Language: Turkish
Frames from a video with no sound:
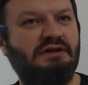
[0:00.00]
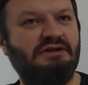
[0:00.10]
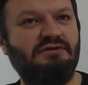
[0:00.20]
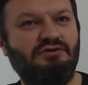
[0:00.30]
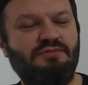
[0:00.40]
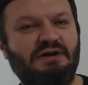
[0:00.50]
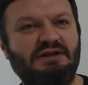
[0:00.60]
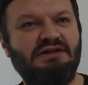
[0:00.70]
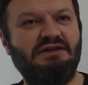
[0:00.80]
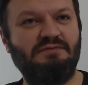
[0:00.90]
Yani
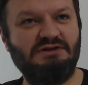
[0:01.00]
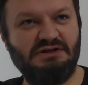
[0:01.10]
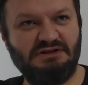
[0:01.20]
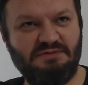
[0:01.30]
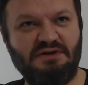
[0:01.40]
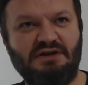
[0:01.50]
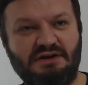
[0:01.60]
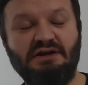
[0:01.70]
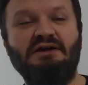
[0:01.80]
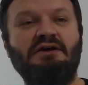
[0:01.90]
normalde gidemeyeceğiniz bir
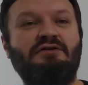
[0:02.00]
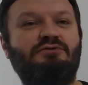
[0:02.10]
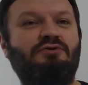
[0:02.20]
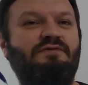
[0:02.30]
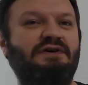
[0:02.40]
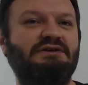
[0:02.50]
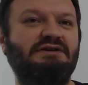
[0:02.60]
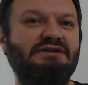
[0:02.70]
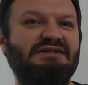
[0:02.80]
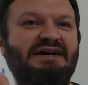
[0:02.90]
yere non evet,
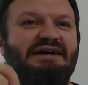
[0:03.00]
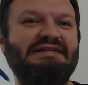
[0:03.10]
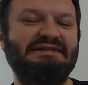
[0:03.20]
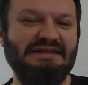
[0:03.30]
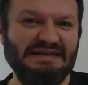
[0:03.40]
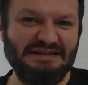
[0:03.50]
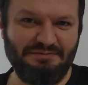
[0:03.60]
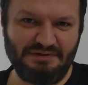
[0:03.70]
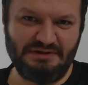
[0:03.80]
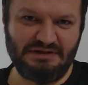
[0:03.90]
fazlalığı evet. sayesinde
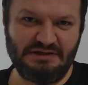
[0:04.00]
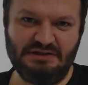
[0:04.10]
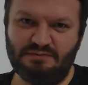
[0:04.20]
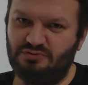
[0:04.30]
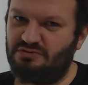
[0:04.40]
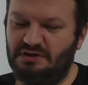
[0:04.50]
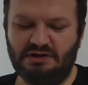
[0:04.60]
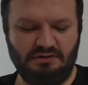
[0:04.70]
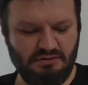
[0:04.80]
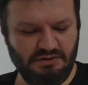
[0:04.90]
gidebilirsiniz. Bunu
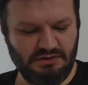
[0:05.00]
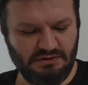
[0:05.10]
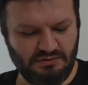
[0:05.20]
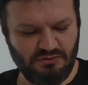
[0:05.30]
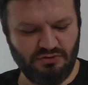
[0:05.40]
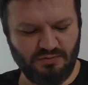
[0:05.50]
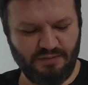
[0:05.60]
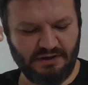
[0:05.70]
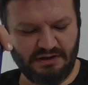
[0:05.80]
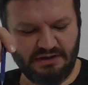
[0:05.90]
da e,
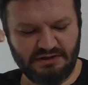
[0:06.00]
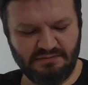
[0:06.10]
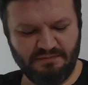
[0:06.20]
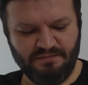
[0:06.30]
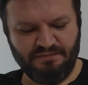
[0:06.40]
unutmamak lazım.